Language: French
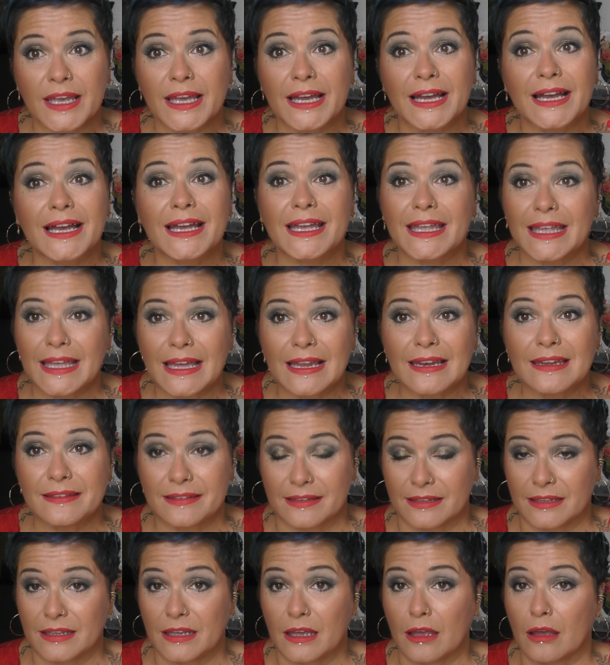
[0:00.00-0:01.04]
ai
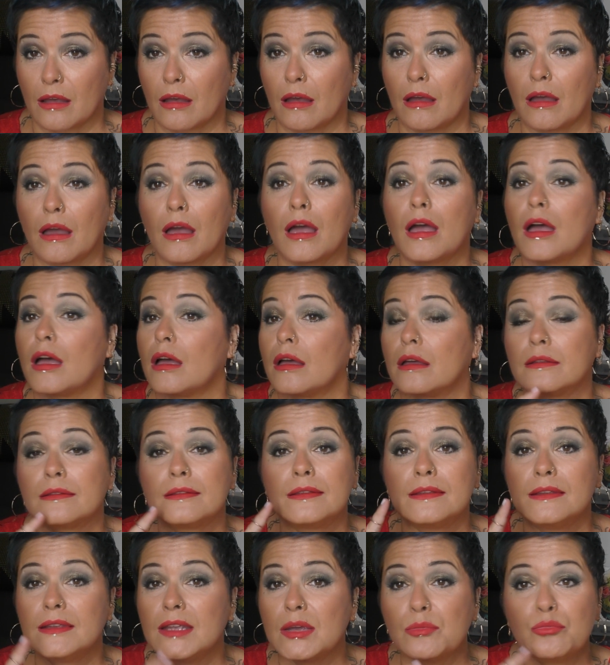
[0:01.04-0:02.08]
réalisé un
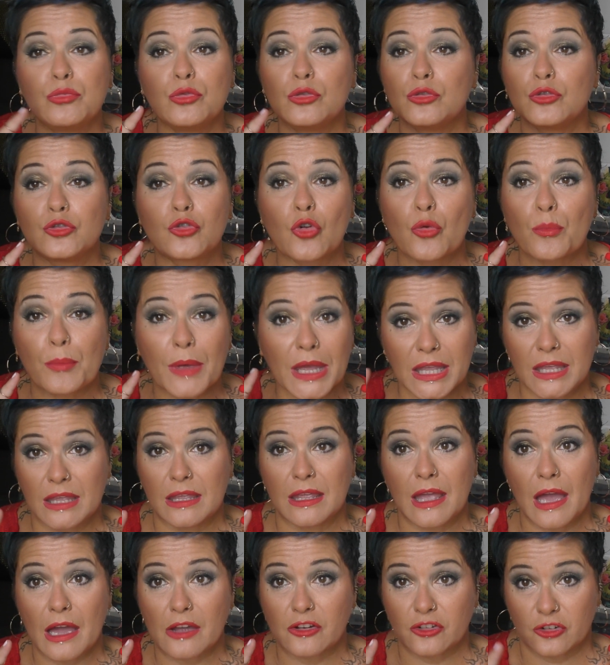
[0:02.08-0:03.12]
début de
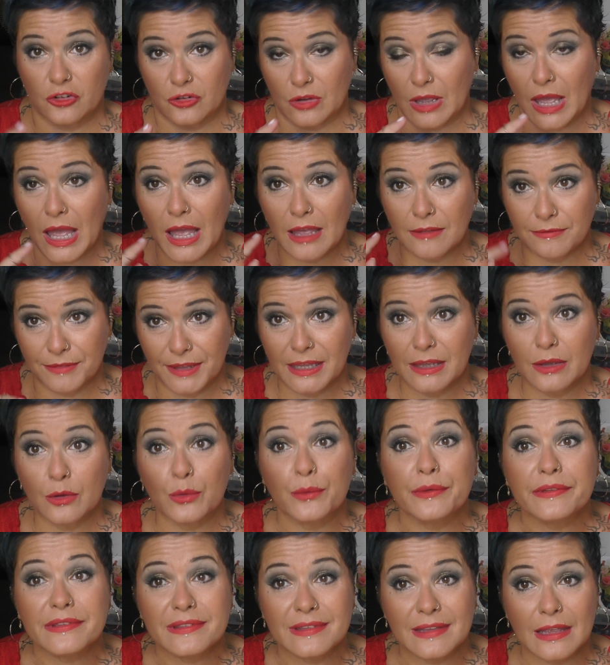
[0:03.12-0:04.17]
maquillage avec
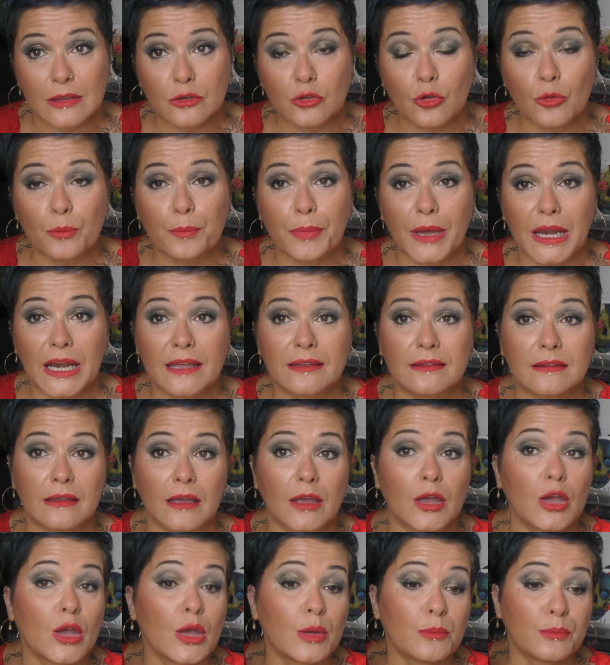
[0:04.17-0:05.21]
cette palette
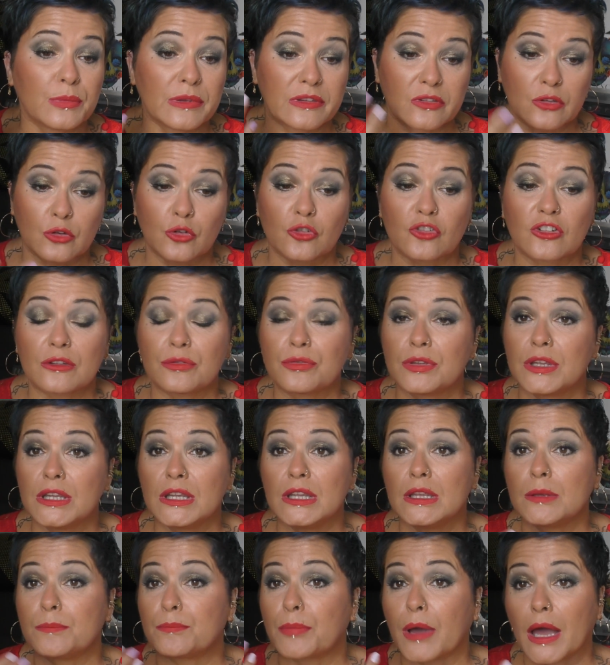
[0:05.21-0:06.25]
puisque j'ai
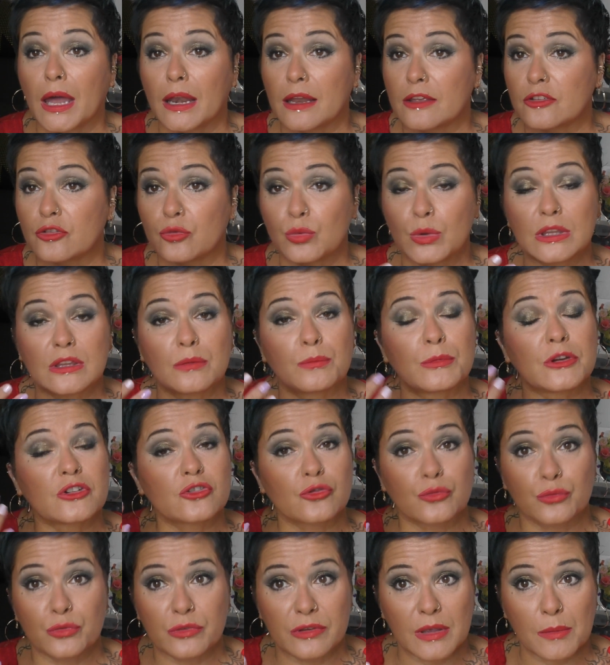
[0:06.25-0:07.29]
fini par la suite mais
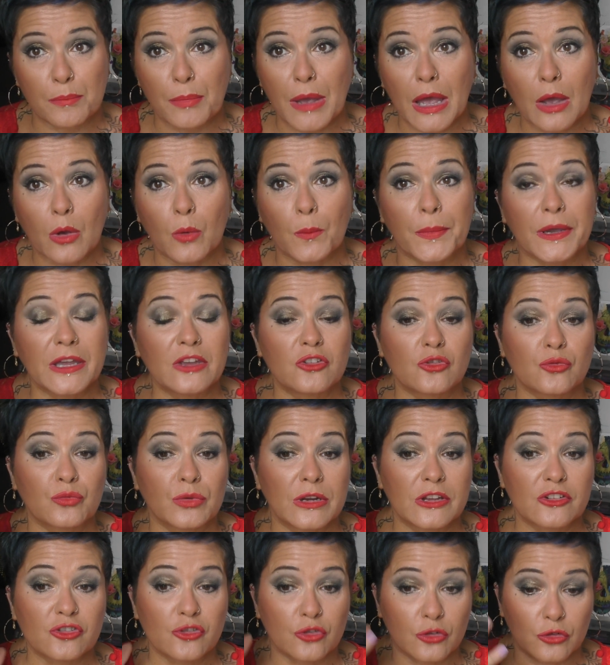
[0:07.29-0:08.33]
je vous ai pas repris, je
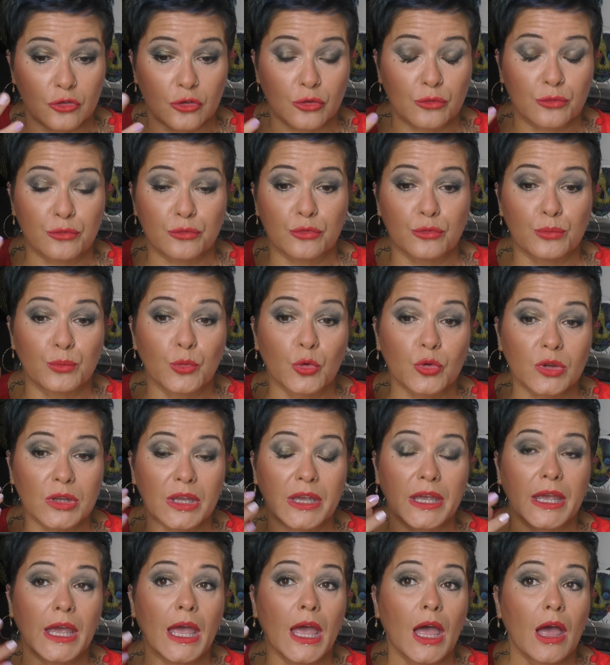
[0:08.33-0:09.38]
voulais juste vous
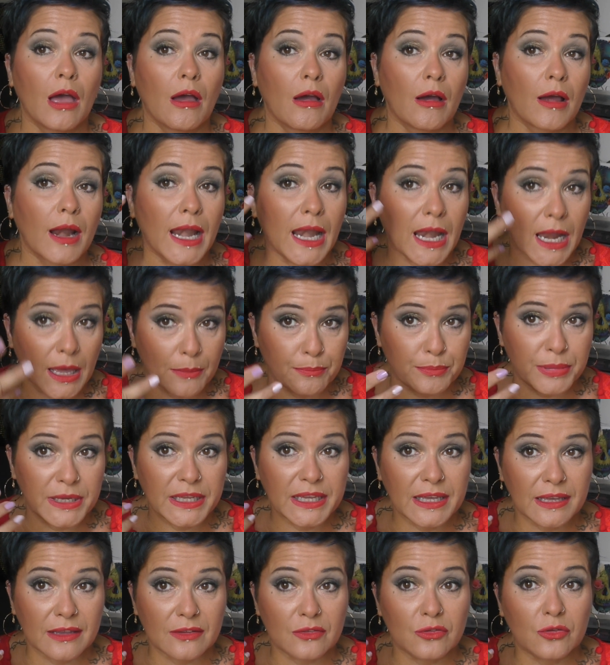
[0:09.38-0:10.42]
montrer
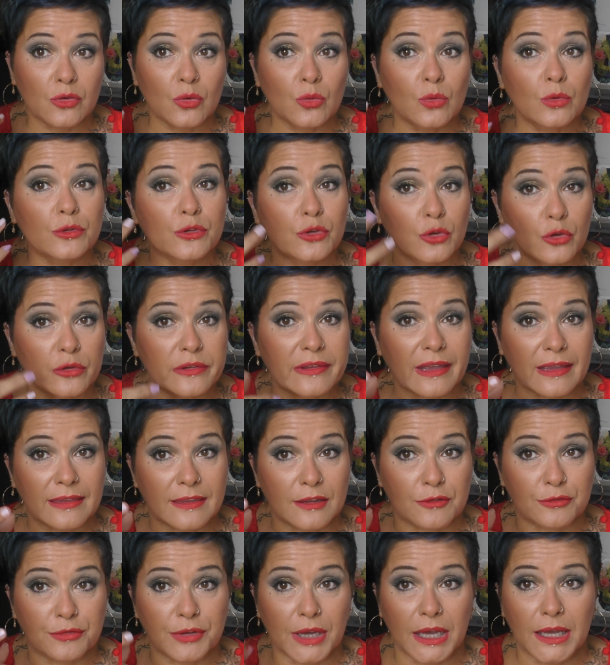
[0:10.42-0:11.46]
l'application de
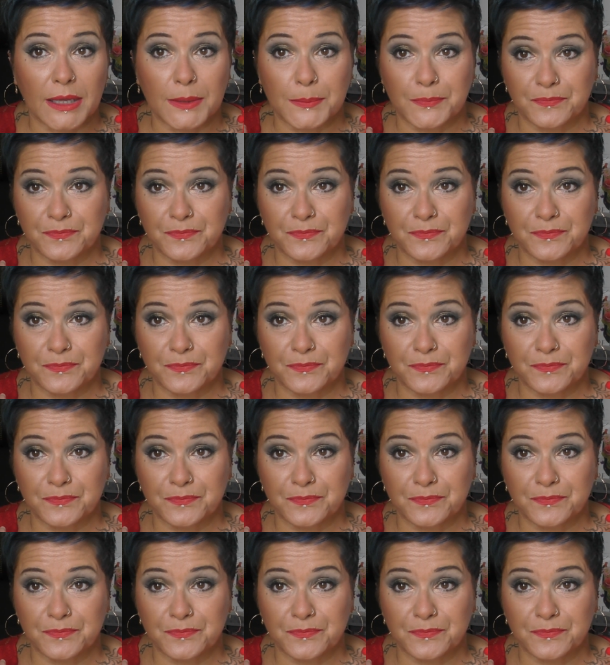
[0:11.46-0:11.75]
certains fards.